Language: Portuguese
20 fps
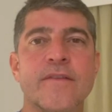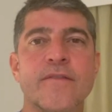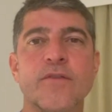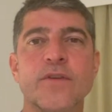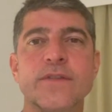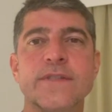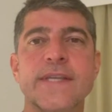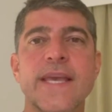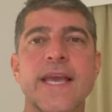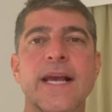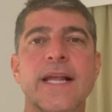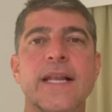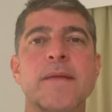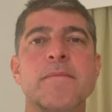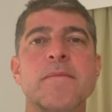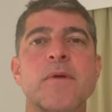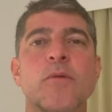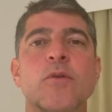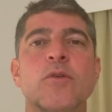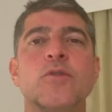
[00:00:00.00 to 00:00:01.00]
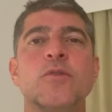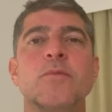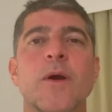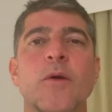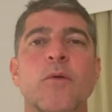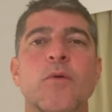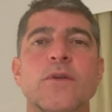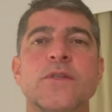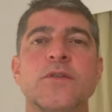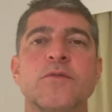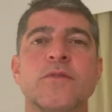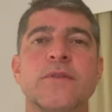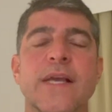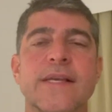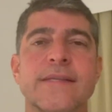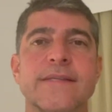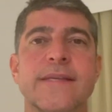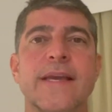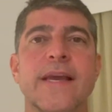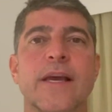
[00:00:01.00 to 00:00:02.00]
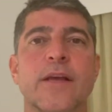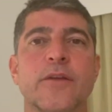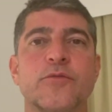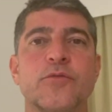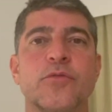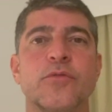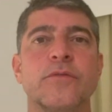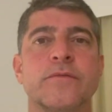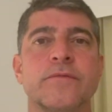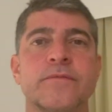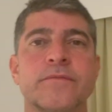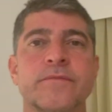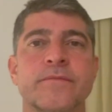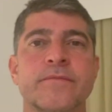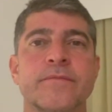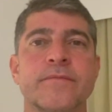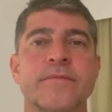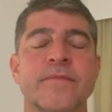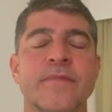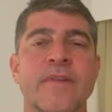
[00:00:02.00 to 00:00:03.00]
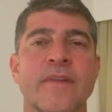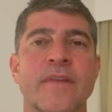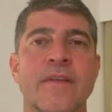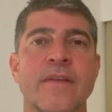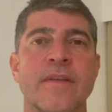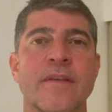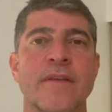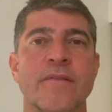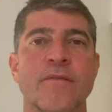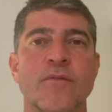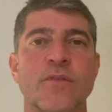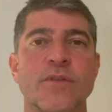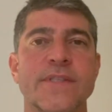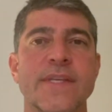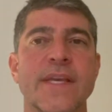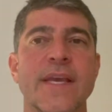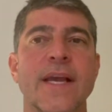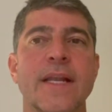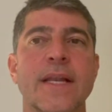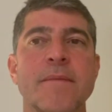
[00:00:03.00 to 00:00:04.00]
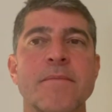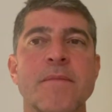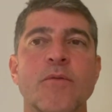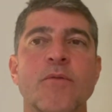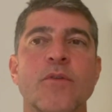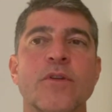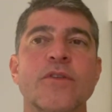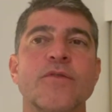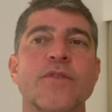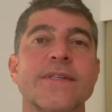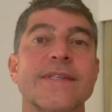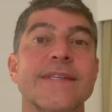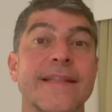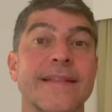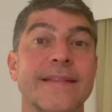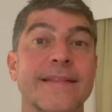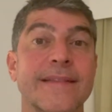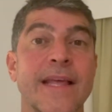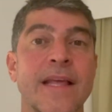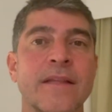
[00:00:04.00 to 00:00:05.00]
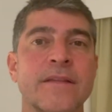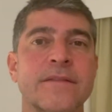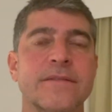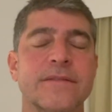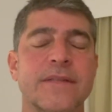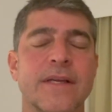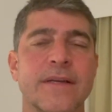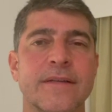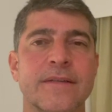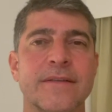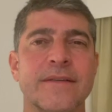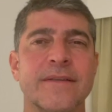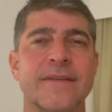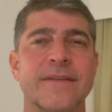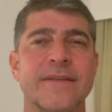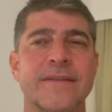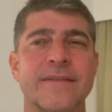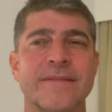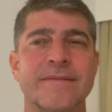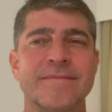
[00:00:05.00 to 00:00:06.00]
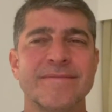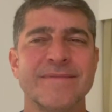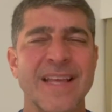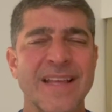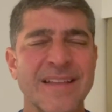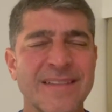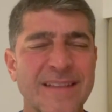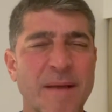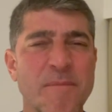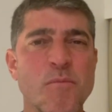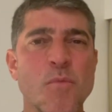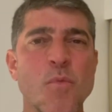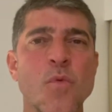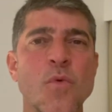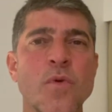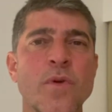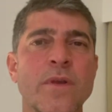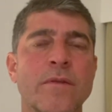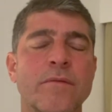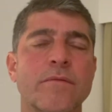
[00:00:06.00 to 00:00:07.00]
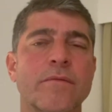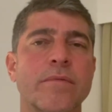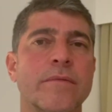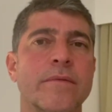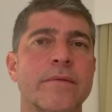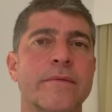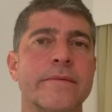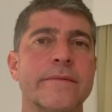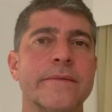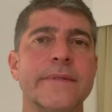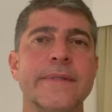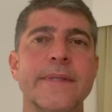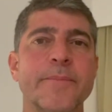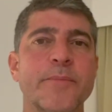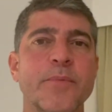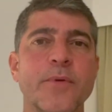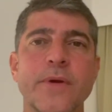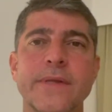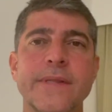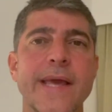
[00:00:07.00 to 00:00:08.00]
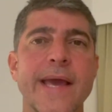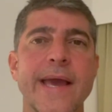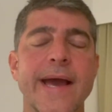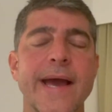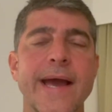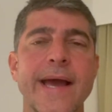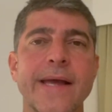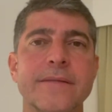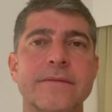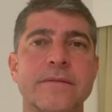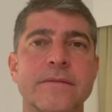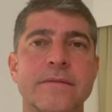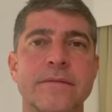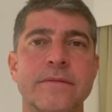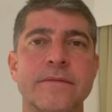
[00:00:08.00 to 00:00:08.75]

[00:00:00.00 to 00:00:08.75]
Você reclama quando uma coisa não dá certo? Você reclama quando você tenta, tenta muito e depois dá errado?